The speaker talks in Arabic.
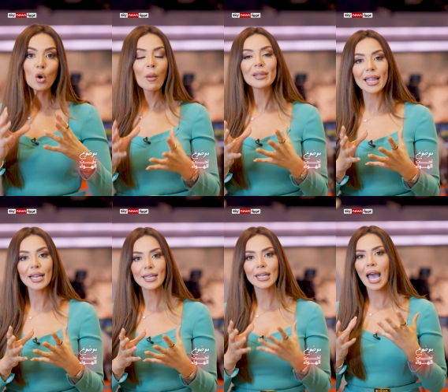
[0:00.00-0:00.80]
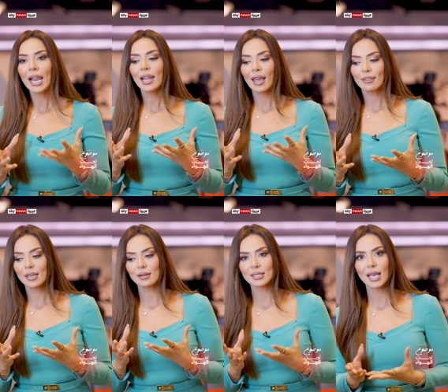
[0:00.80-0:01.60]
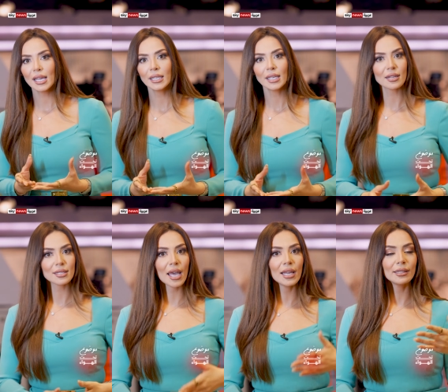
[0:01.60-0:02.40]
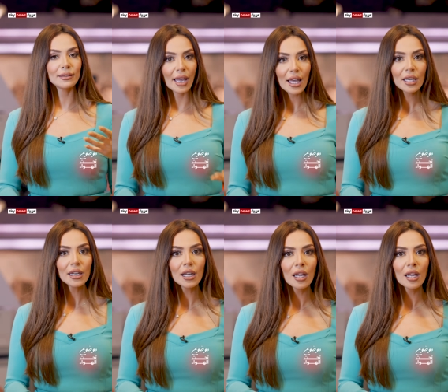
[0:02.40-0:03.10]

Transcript: وبالتالي هل هذه الرسائل هي رسائل للداخل